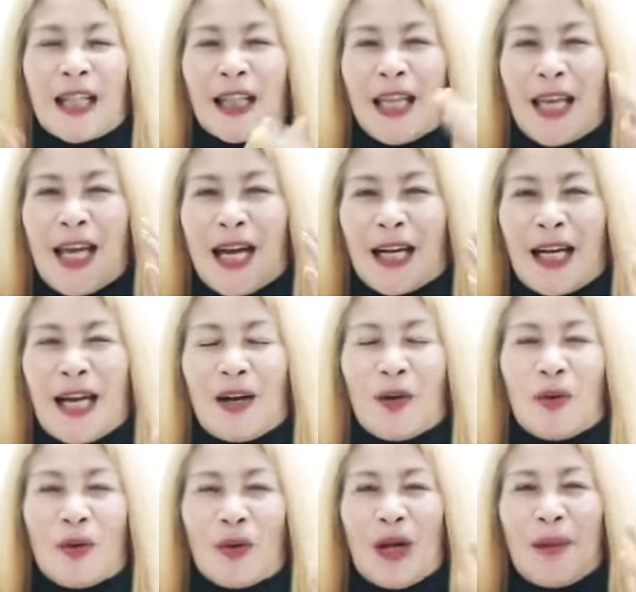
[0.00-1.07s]
tiyak
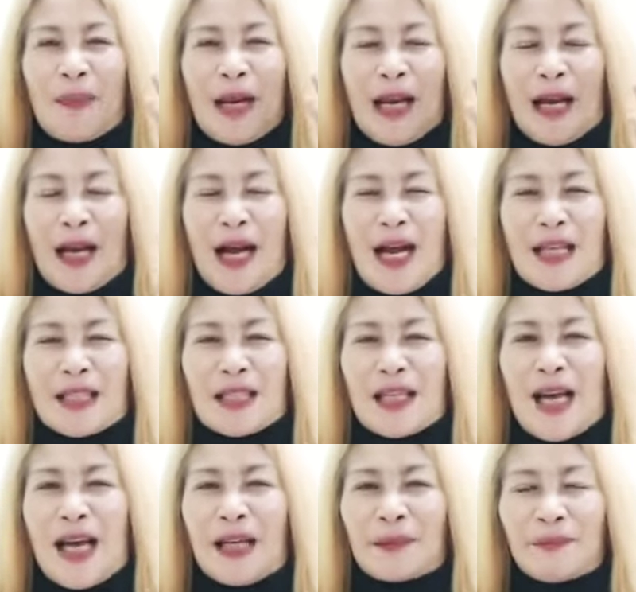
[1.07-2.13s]
ako na malakas
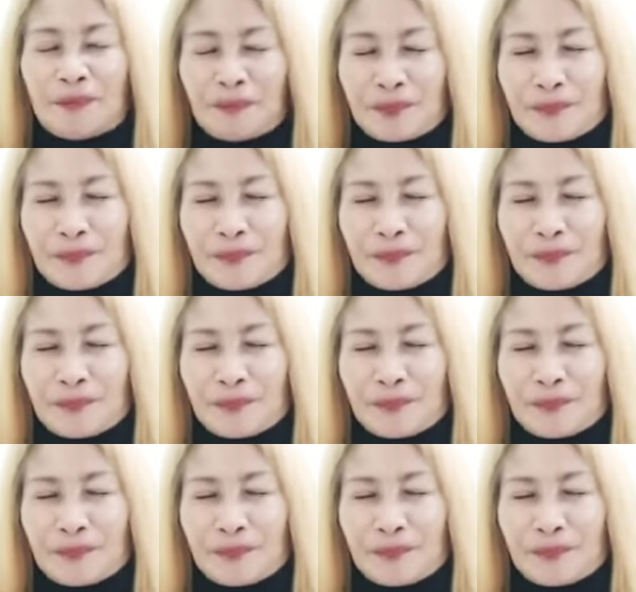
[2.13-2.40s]
ang